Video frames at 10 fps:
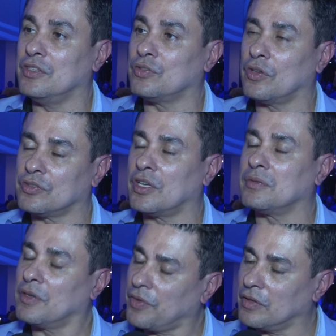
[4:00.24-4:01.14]
isso nosso
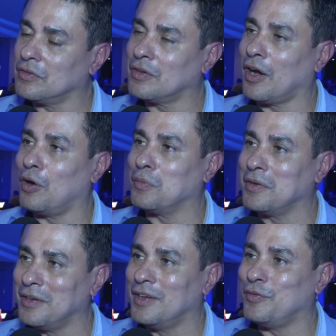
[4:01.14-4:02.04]
cérebro está falando,
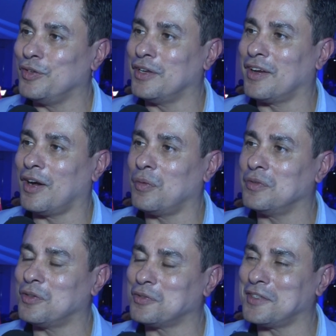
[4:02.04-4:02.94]
calma, fique calmo.
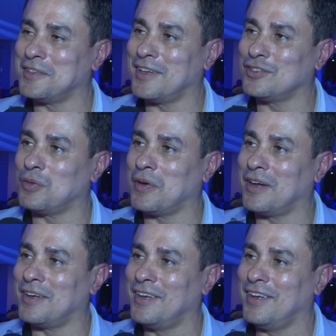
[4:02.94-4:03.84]
Então a serenidade é
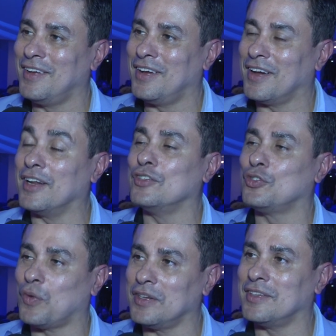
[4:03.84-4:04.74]
uma
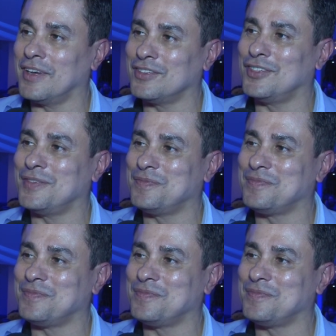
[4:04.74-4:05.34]
grande qualidade.